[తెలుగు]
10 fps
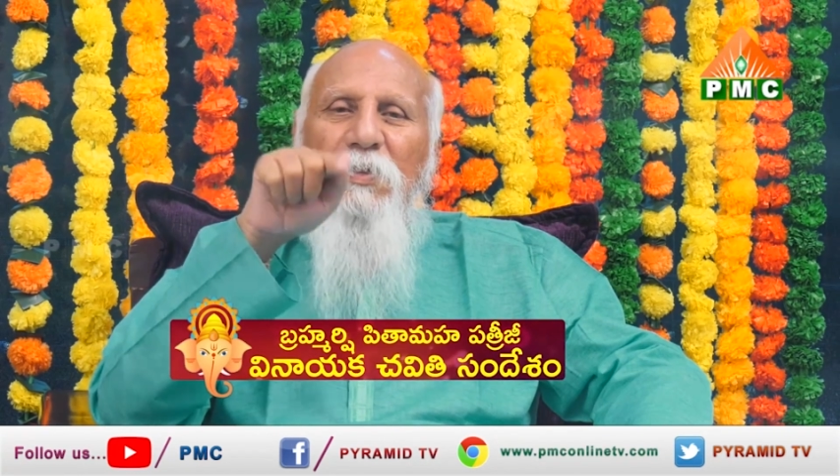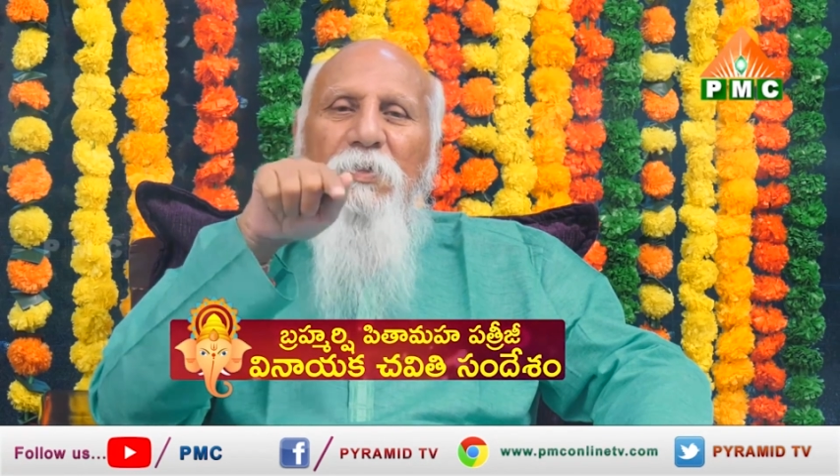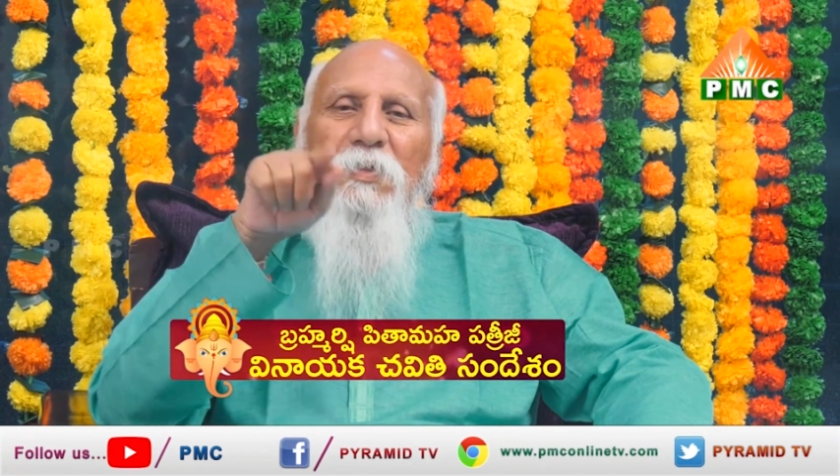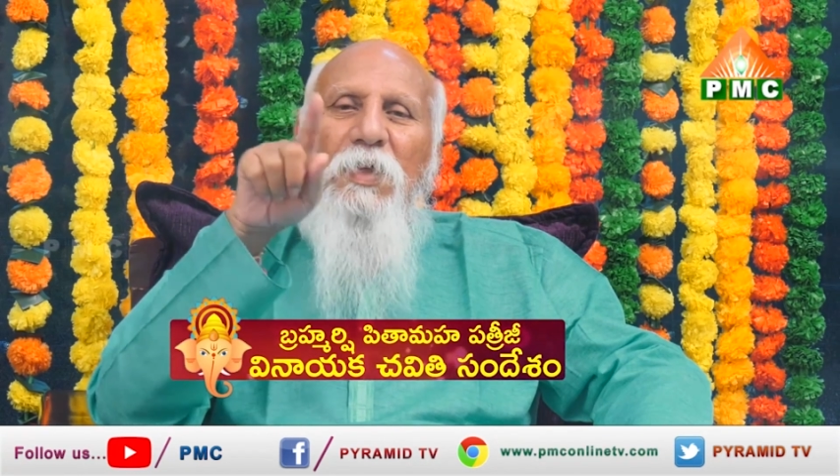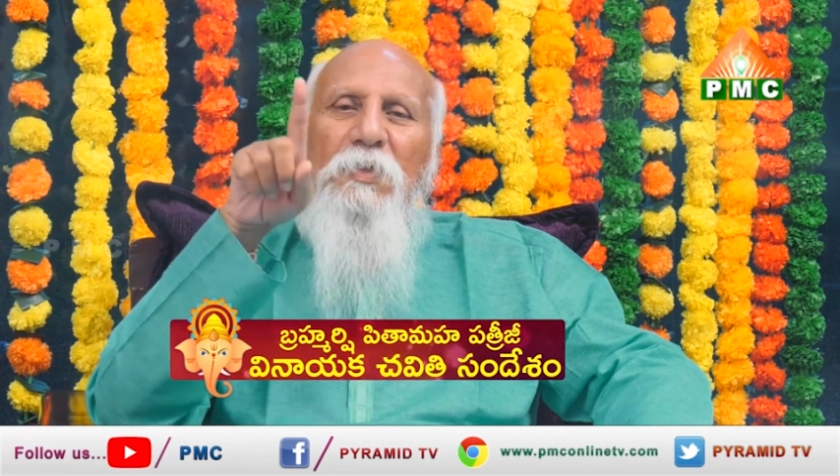
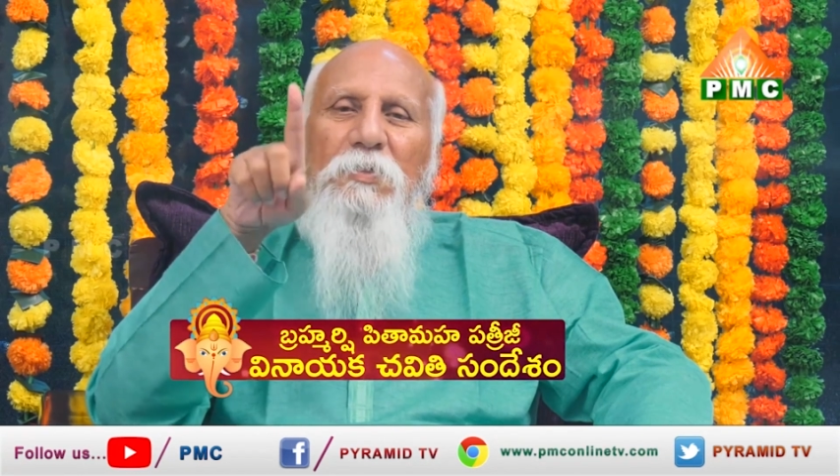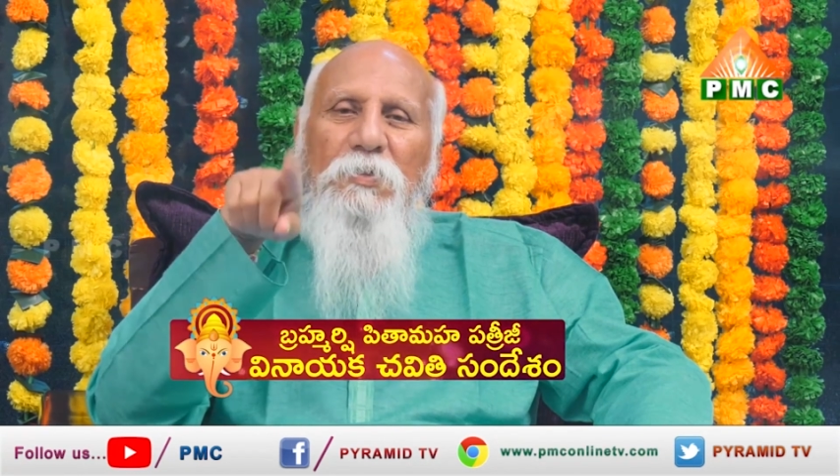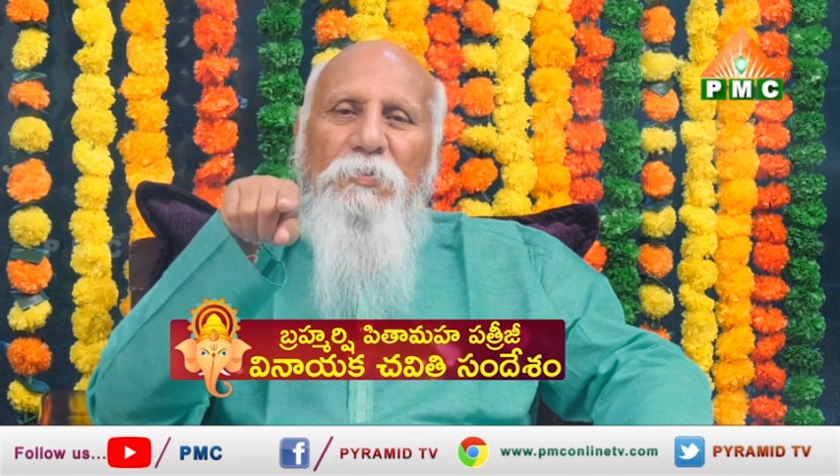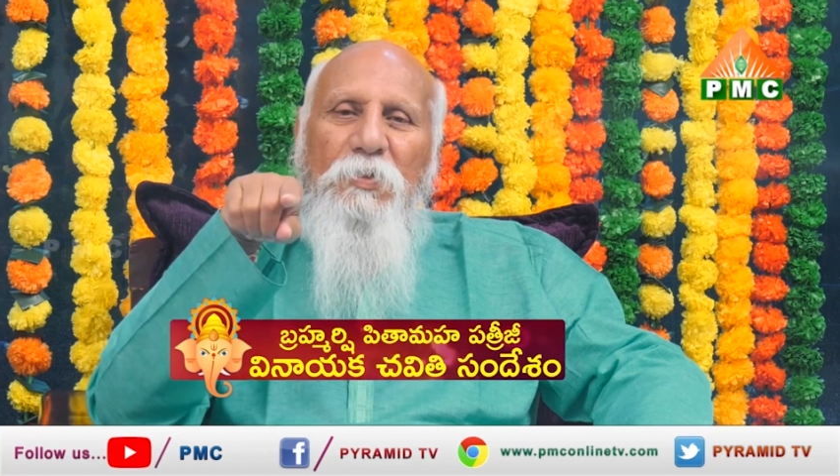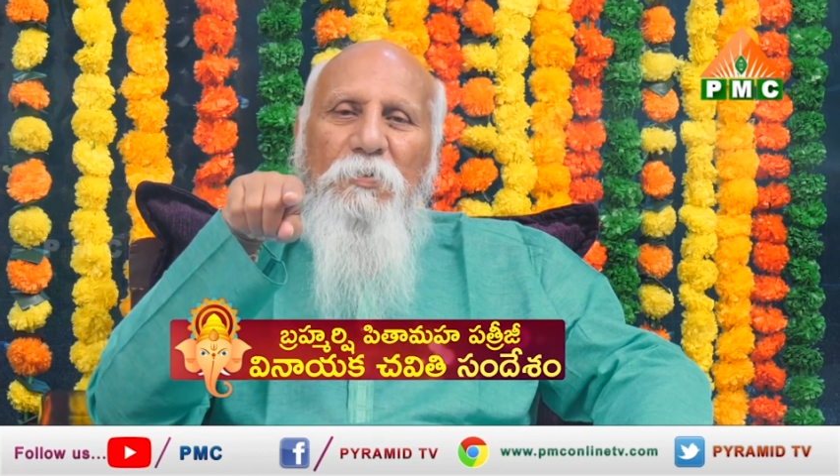ఎవరైతే
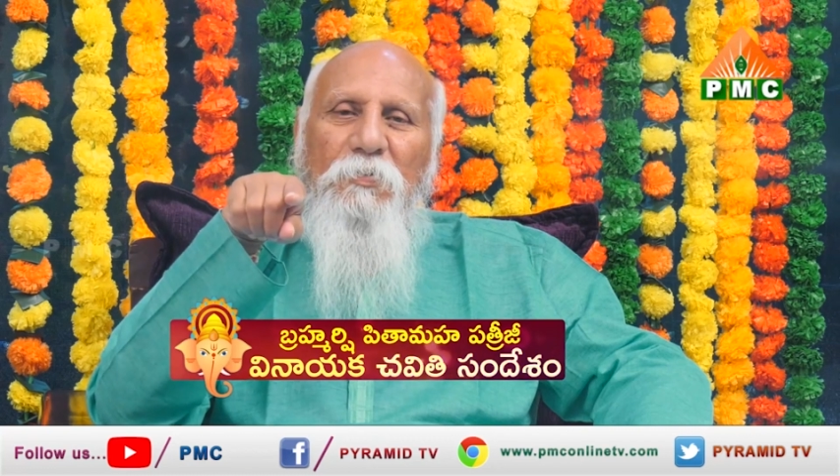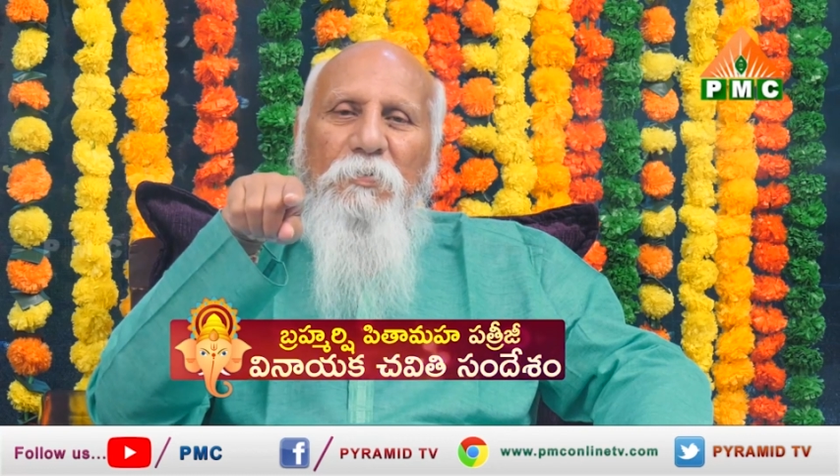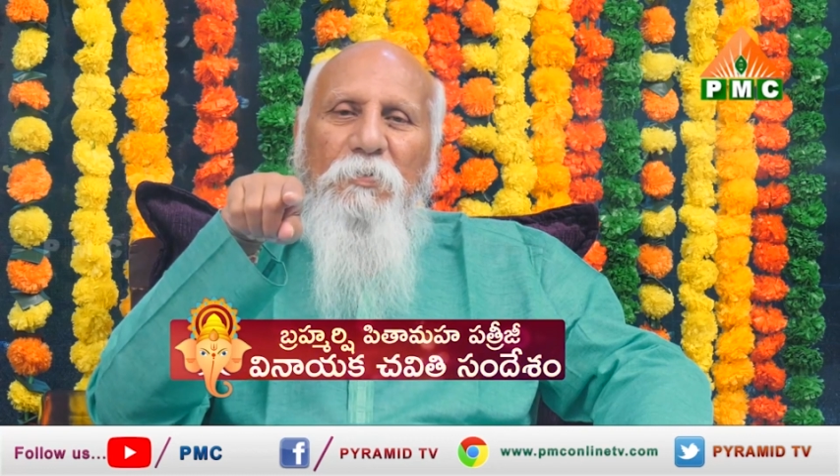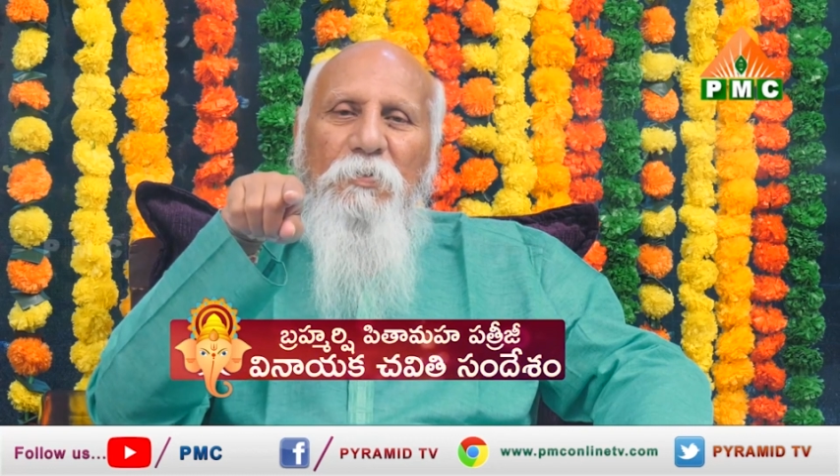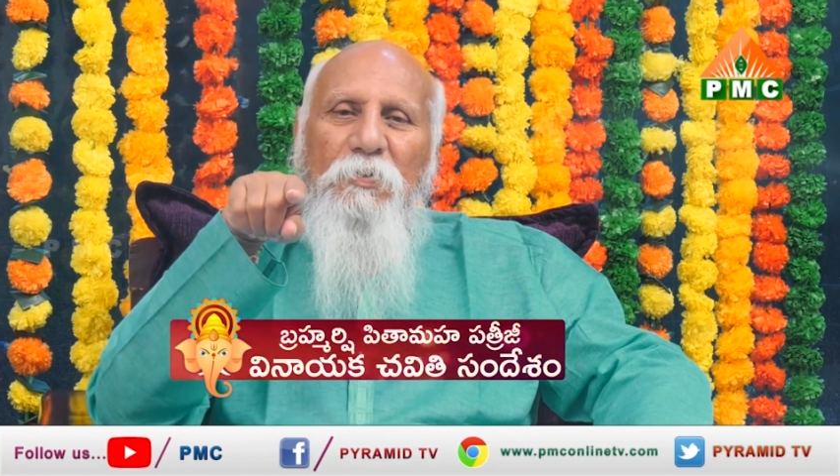ధ్యానం
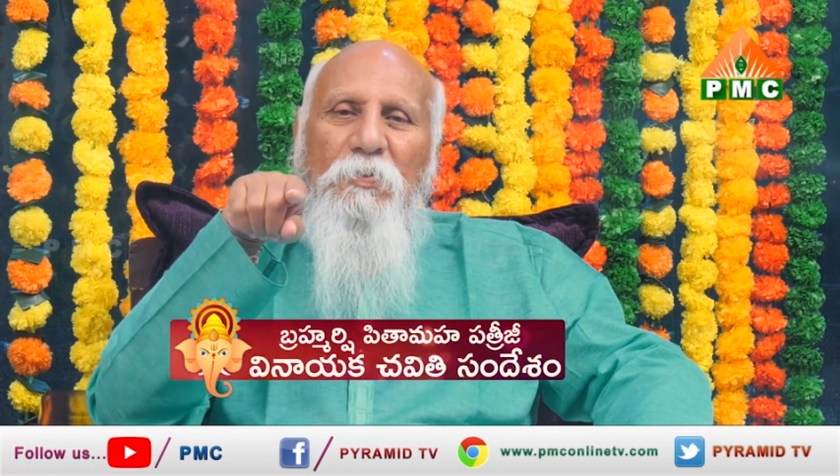చేస్తారో